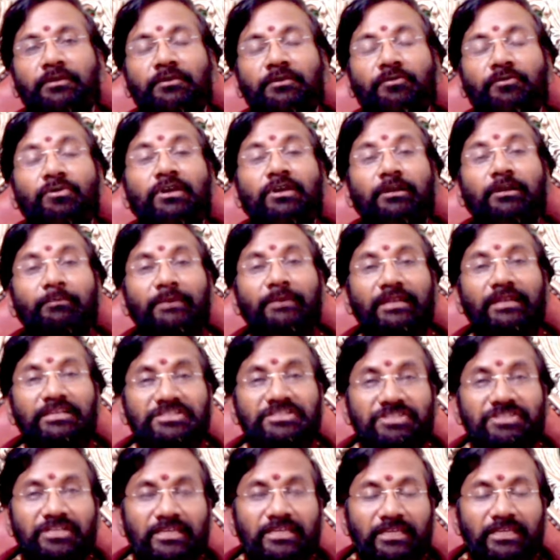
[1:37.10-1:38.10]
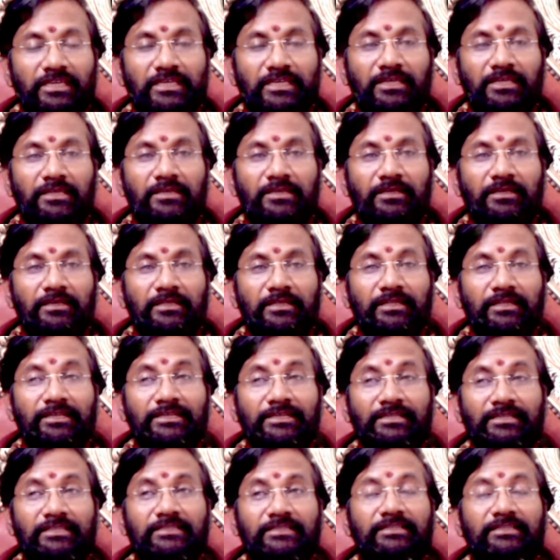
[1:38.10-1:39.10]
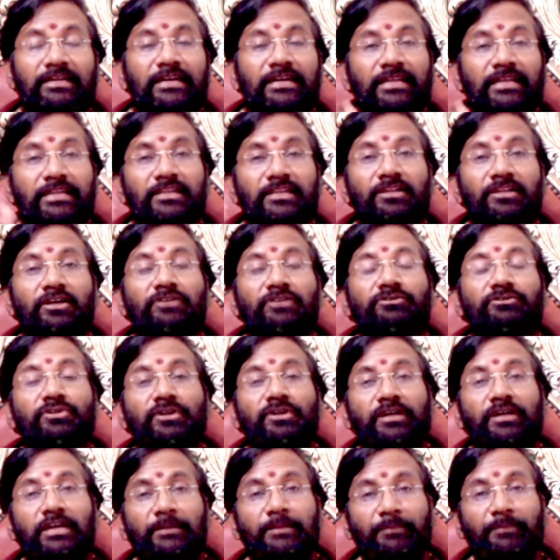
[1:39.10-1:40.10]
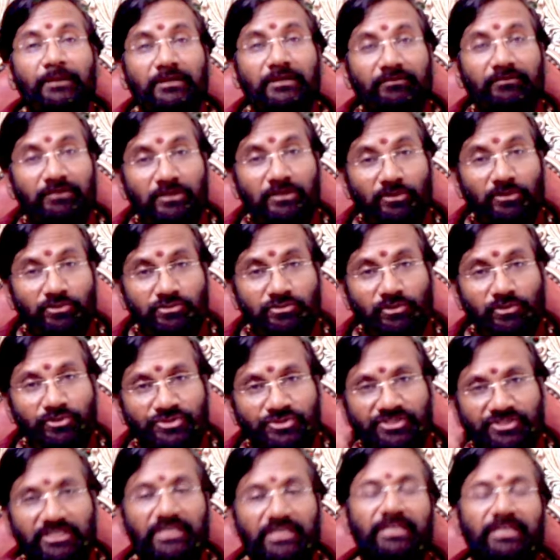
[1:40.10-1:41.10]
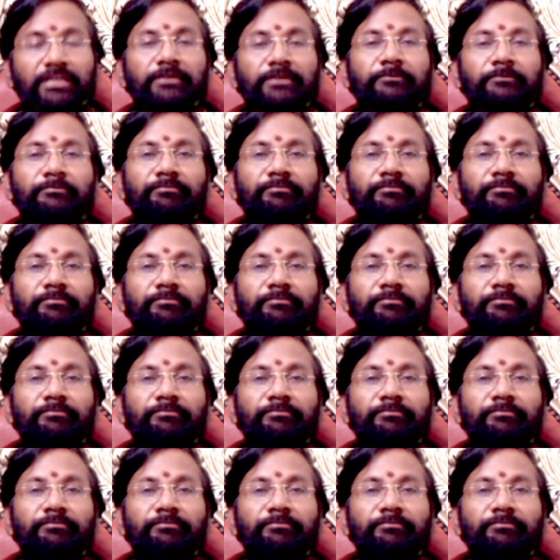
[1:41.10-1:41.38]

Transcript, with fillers: ఒక మనిషికి నిద్రలేని రాత్రులు గడిపేటువంటి రోజులు వస్తాయి